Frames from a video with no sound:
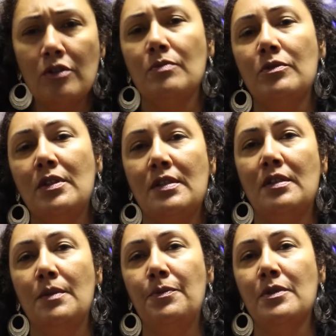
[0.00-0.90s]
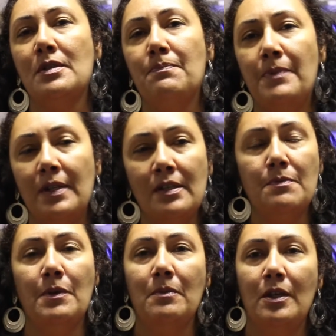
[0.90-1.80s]
os municípios e
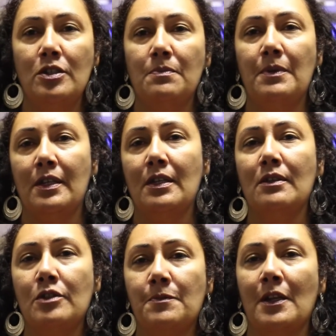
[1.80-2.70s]
principalmente para os